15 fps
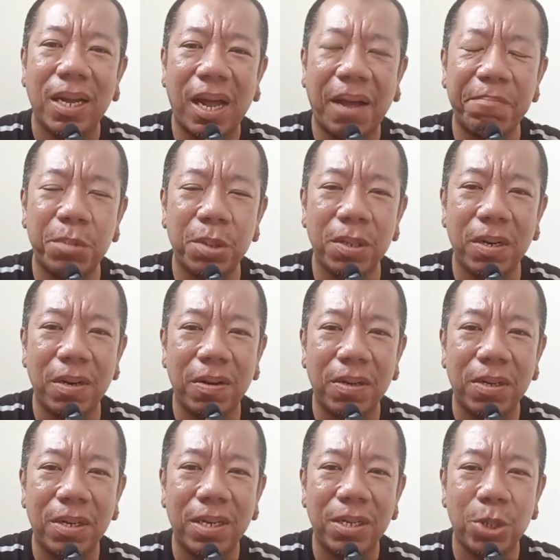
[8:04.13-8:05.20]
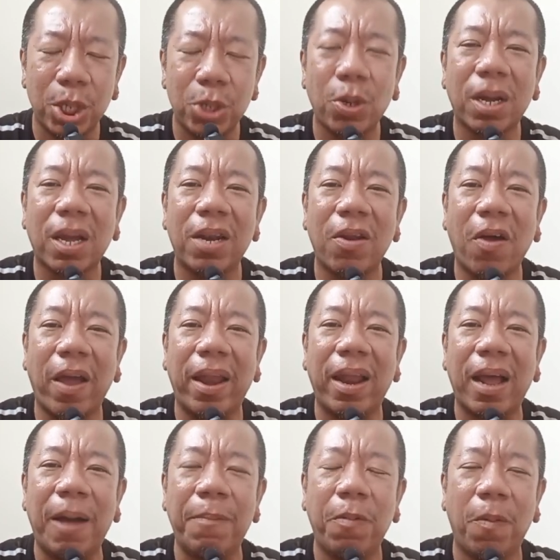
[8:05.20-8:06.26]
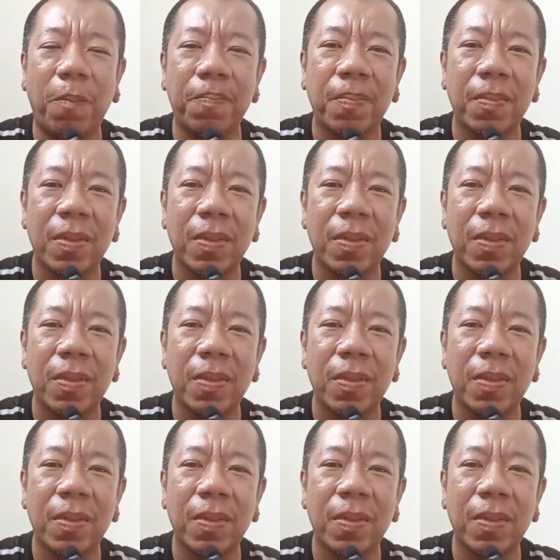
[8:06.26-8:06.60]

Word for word: ครับ ช่วยช่วยกันหน่อยนะครับผม